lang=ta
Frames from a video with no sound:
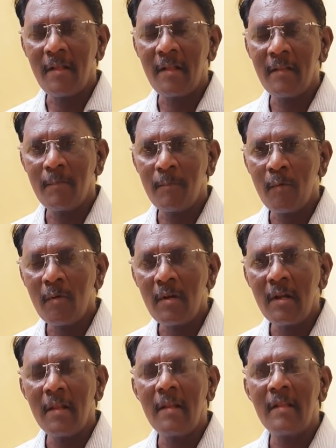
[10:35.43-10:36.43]
அந்த
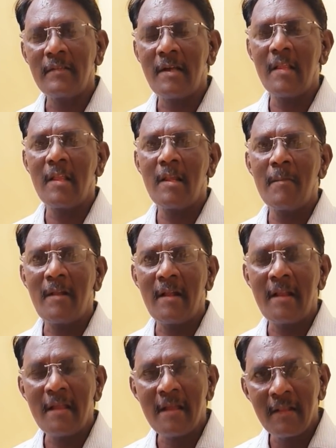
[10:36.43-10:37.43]
பொருட்கள் எல்லாம் சாதாரணமாக
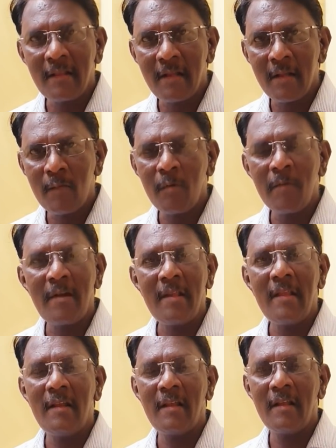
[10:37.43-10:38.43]
கிடைக்கிறதுக்கே கூட
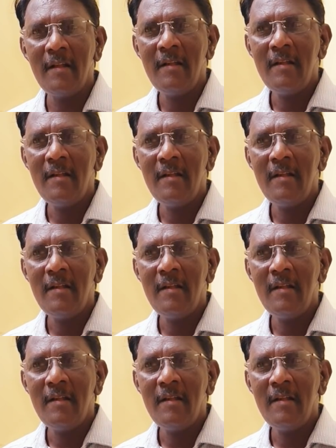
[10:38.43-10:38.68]
வழி இல்லை